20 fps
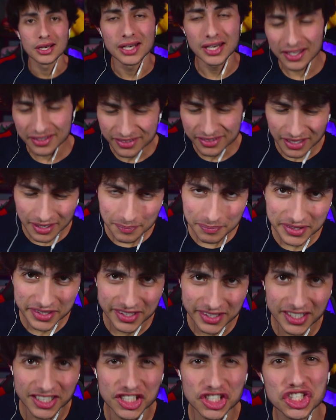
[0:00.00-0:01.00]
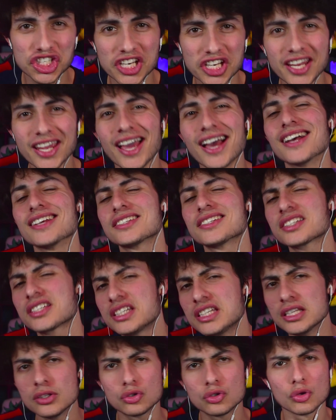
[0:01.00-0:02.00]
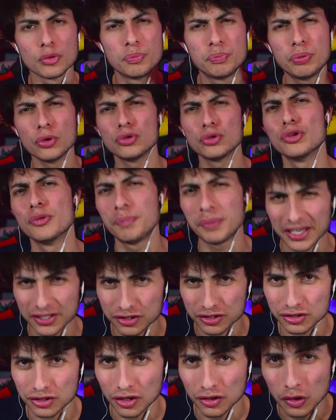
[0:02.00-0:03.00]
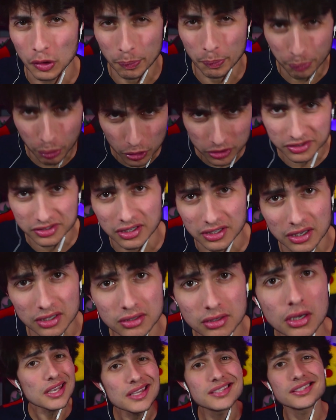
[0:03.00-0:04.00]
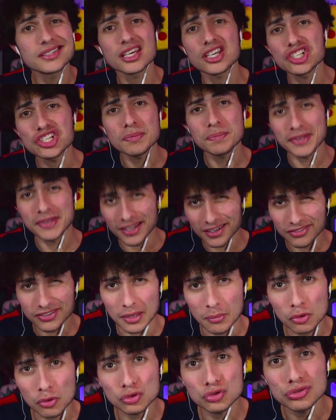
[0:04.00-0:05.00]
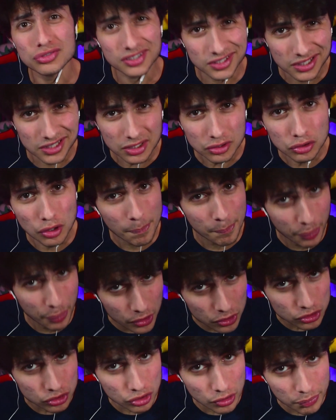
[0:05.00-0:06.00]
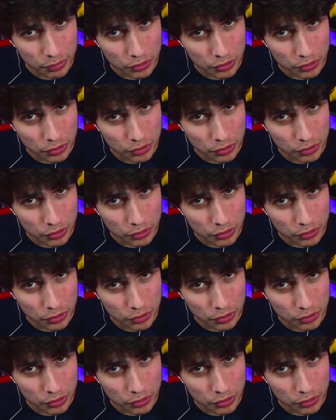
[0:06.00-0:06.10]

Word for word: Les amis, j'ai un skin que peu de personnes possèdent. Il s'agit bien évidemment du skin de Bunzo